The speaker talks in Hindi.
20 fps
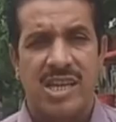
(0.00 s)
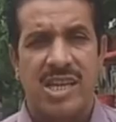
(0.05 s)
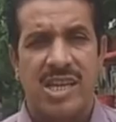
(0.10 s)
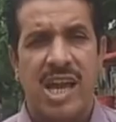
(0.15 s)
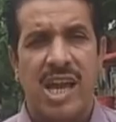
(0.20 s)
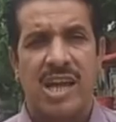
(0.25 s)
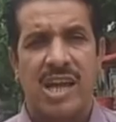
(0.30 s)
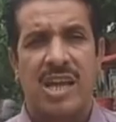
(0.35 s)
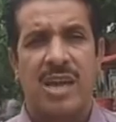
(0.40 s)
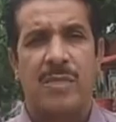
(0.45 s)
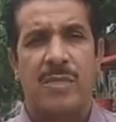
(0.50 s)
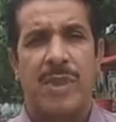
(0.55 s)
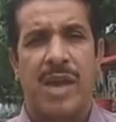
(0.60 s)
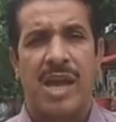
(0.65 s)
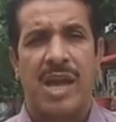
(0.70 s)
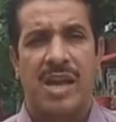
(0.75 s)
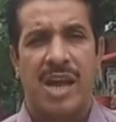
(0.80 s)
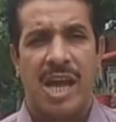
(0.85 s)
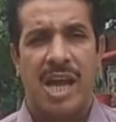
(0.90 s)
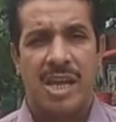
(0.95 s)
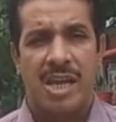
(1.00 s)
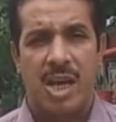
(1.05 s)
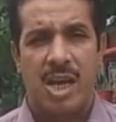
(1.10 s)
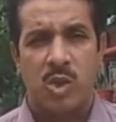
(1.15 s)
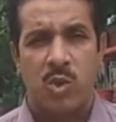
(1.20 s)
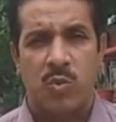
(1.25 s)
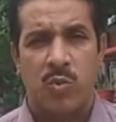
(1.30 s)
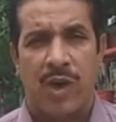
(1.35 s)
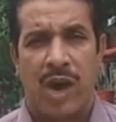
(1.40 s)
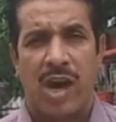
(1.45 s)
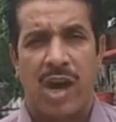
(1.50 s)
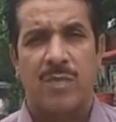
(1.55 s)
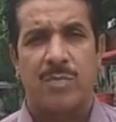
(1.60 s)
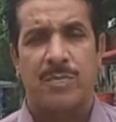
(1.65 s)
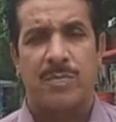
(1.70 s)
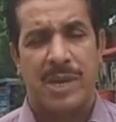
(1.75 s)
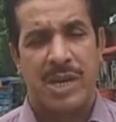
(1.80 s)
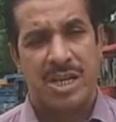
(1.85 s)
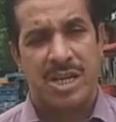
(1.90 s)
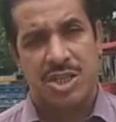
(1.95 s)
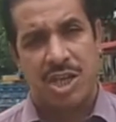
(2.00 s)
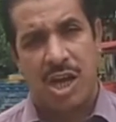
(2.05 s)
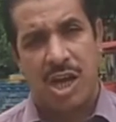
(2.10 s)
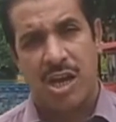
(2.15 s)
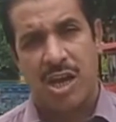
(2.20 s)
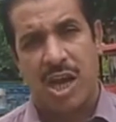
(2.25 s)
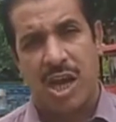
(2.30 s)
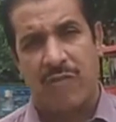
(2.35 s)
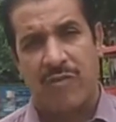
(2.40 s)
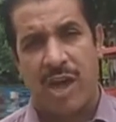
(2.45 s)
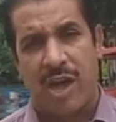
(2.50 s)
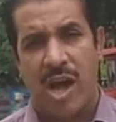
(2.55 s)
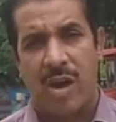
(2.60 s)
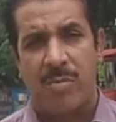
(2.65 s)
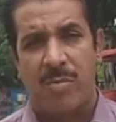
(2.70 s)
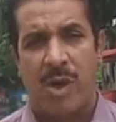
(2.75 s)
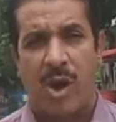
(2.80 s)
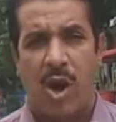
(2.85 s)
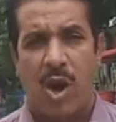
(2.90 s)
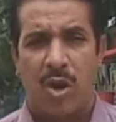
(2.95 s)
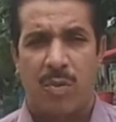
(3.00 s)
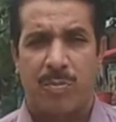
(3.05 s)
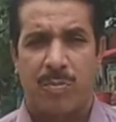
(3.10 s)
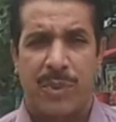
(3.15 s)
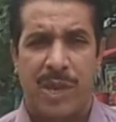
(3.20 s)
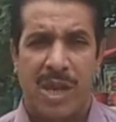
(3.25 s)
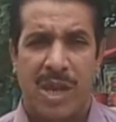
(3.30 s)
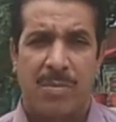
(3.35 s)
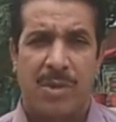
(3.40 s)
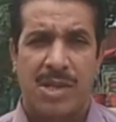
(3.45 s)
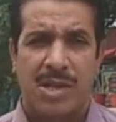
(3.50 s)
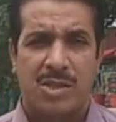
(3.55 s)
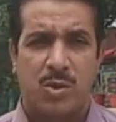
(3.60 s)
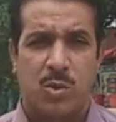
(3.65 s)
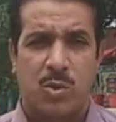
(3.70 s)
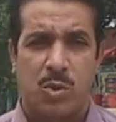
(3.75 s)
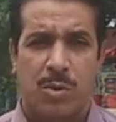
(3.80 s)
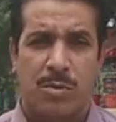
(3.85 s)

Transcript: है कि महंगाई का तूफान परेशान आवाम और बेबस